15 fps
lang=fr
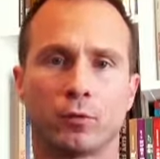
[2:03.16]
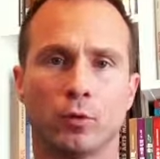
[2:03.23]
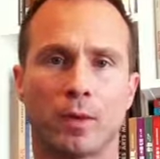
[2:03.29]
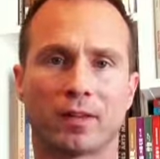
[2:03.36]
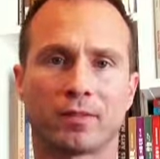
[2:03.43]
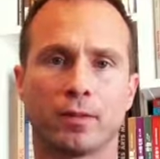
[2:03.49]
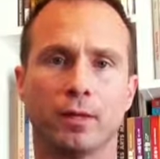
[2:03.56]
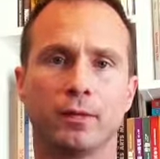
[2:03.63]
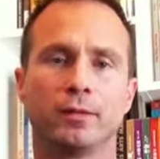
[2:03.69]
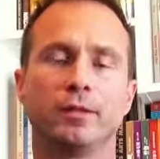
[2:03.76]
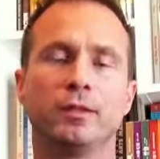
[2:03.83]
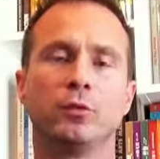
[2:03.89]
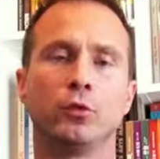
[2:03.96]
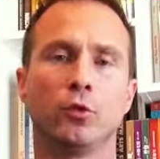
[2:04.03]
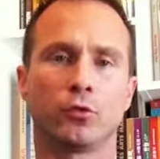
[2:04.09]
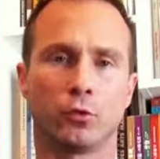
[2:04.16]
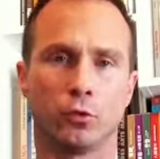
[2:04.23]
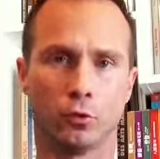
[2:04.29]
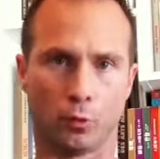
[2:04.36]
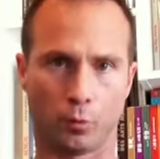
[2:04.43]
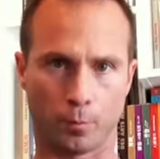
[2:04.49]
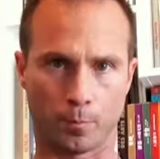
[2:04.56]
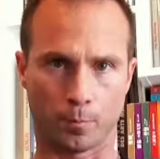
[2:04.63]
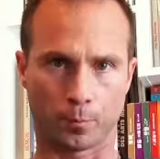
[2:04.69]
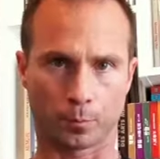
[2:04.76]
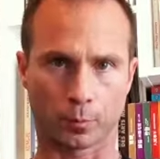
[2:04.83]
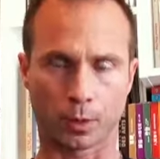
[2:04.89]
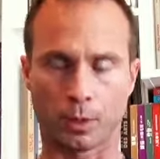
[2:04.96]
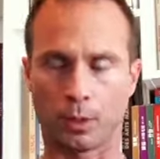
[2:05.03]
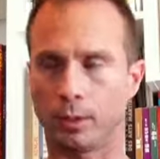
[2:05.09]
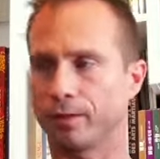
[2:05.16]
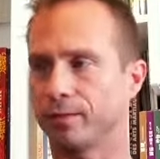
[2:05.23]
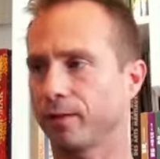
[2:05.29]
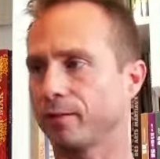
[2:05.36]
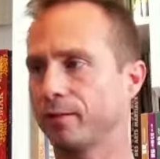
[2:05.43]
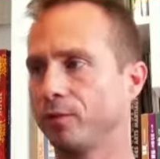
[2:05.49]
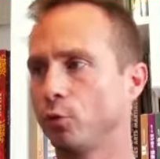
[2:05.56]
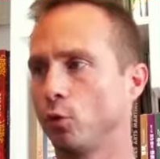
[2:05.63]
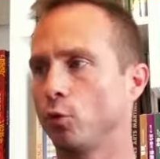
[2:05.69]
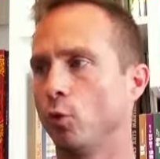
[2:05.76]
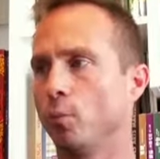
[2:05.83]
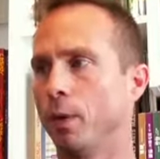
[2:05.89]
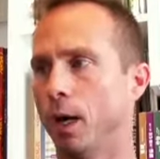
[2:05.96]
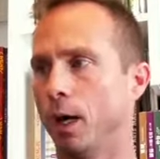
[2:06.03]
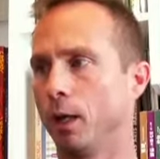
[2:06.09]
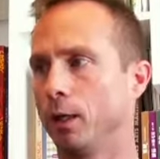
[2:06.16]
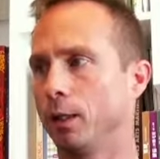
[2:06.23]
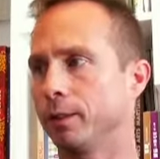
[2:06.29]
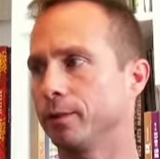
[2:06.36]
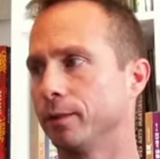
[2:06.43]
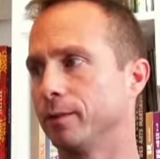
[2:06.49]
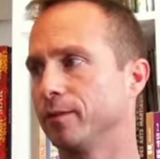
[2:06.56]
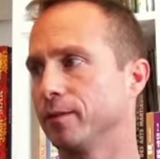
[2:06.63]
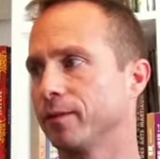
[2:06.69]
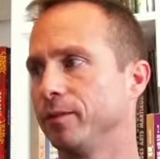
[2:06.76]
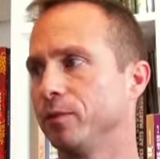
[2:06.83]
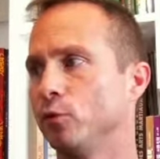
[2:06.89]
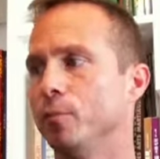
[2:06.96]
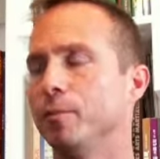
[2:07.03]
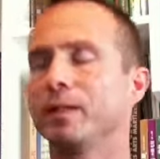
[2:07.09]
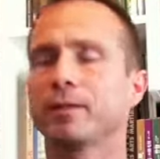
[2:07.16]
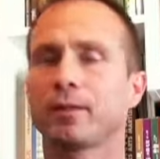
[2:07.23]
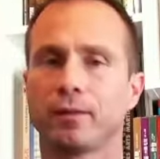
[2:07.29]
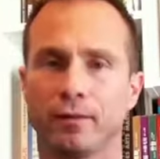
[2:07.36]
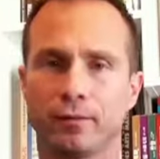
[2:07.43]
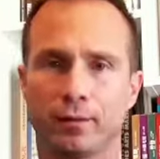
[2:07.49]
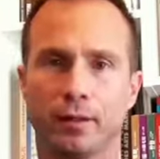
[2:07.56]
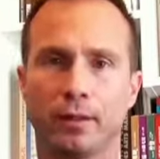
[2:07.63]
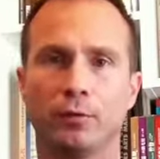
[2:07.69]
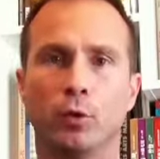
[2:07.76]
martial digne de ce nom. L'exercice de combat est un exercice de maîtrise et de